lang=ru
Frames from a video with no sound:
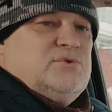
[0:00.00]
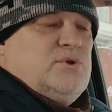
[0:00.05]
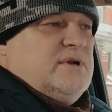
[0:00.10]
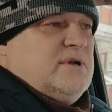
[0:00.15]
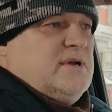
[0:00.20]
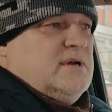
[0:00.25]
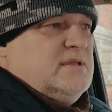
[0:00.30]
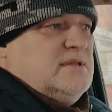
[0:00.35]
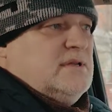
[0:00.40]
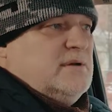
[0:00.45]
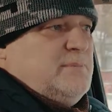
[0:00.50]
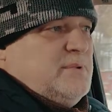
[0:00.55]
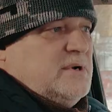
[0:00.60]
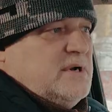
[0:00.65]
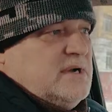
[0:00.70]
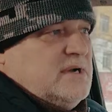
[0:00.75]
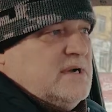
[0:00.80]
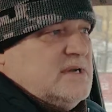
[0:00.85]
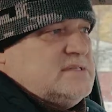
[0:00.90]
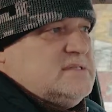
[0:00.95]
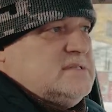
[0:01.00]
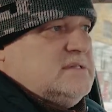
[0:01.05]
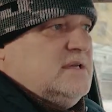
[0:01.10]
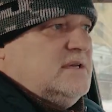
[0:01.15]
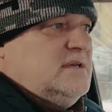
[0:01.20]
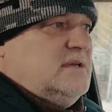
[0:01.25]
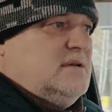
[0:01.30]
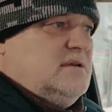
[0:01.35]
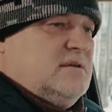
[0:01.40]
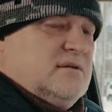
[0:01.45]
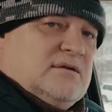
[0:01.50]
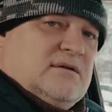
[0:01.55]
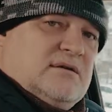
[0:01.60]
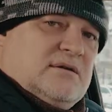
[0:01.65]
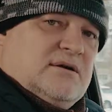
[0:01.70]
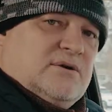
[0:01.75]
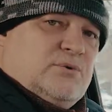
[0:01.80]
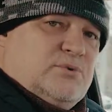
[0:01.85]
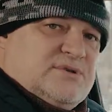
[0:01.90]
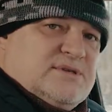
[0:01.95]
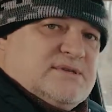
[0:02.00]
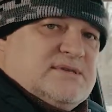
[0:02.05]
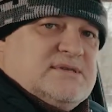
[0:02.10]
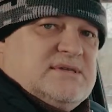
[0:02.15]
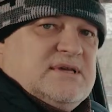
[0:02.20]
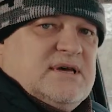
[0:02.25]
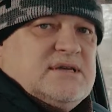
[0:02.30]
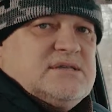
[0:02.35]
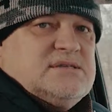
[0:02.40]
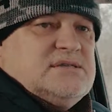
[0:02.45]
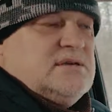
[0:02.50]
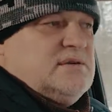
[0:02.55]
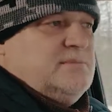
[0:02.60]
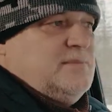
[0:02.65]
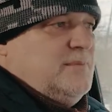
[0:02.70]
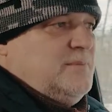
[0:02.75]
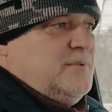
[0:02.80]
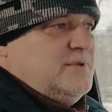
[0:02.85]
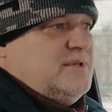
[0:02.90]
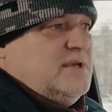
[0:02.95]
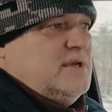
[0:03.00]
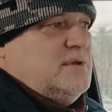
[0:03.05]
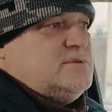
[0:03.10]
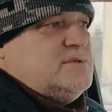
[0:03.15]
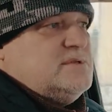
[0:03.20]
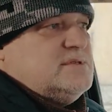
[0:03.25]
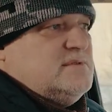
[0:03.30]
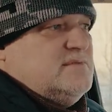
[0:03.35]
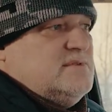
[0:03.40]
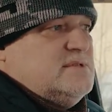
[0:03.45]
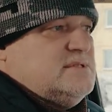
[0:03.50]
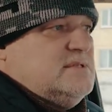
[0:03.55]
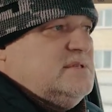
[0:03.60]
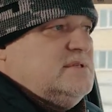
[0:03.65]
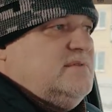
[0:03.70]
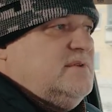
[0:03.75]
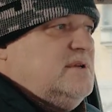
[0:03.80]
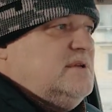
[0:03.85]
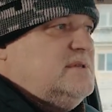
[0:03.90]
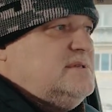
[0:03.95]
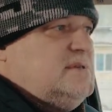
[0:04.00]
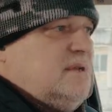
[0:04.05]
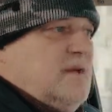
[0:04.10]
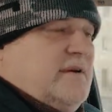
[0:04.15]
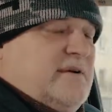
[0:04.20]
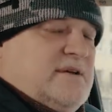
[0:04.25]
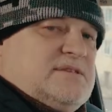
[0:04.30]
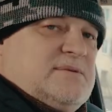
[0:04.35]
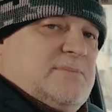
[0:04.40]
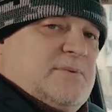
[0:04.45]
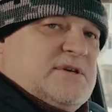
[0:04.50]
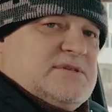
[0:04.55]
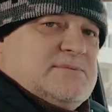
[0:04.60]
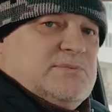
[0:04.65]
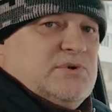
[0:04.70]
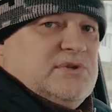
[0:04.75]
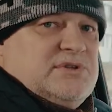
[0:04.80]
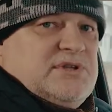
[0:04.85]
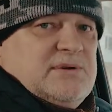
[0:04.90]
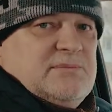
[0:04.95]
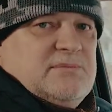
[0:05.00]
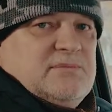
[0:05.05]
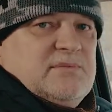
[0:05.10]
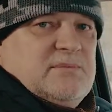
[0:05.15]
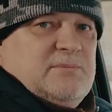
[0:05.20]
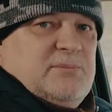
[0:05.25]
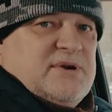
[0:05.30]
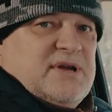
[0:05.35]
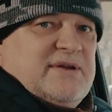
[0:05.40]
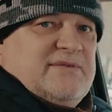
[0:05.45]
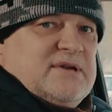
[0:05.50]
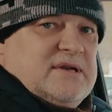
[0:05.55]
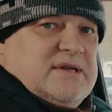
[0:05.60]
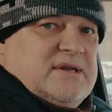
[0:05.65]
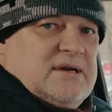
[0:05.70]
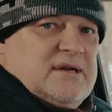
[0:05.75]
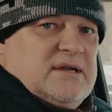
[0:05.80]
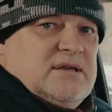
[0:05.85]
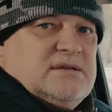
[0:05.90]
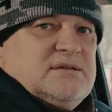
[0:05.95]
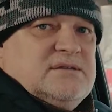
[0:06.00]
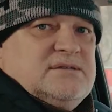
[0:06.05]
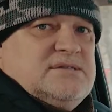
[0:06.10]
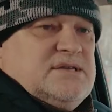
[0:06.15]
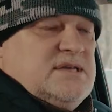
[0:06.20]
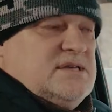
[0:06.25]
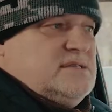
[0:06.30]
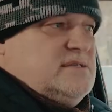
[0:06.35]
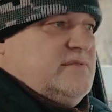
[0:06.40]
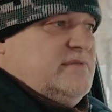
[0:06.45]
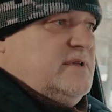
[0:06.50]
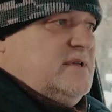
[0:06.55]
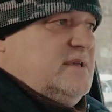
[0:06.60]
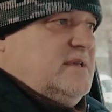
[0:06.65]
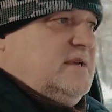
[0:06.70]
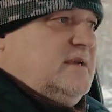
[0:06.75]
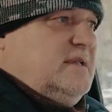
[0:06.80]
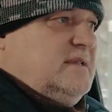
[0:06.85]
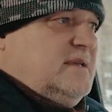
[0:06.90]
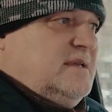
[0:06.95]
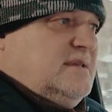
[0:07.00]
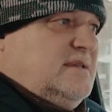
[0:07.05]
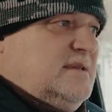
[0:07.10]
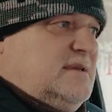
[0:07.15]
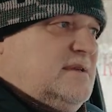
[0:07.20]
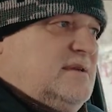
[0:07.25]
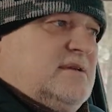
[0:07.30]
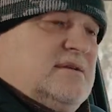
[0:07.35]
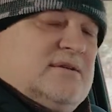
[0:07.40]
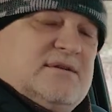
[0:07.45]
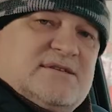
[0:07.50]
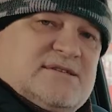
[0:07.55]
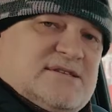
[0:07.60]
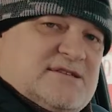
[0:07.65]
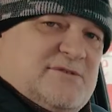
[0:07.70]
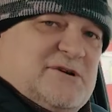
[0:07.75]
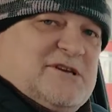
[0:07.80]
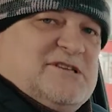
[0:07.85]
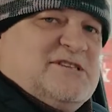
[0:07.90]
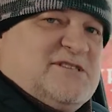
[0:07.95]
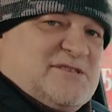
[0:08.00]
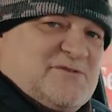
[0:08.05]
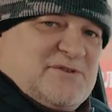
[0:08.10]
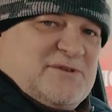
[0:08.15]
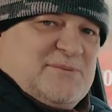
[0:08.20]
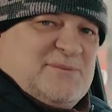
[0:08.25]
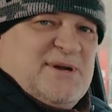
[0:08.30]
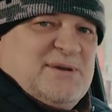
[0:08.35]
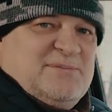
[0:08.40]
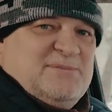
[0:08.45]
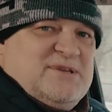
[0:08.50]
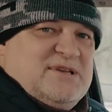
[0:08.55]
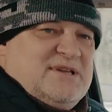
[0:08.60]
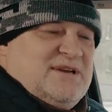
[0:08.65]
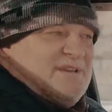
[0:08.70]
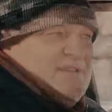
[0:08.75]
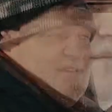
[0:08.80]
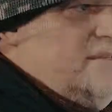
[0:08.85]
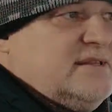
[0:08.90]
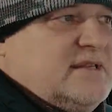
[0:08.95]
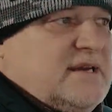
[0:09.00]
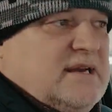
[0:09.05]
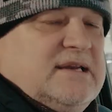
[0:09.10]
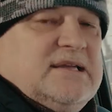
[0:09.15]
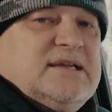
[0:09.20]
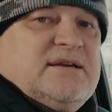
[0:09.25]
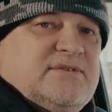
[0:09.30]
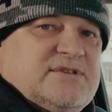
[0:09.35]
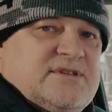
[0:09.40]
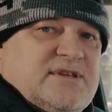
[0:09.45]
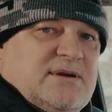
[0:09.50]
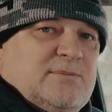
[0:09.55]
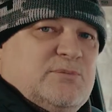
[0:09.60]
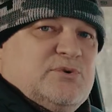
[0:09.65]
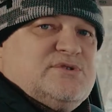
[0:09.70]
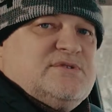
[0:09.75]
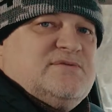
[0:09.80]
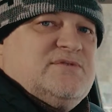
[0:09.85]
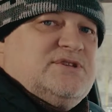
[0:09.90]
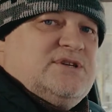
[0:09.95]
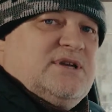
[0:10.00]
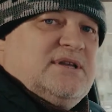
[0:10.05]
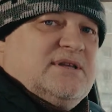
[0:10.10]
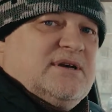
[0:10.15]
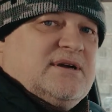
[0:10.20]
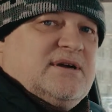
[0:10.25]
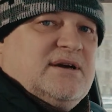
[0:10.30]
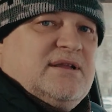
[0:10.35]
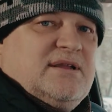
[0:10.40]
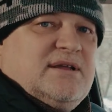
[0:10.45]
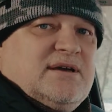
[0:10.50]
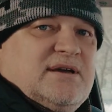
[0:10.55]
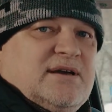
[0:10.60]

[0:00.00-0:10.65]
только она погасла, крутят стартером и пытаются завести двигатель. Давайте посмотрим, правильно ли это действие или надо заводить автомобиль и контролировать работу свечей накала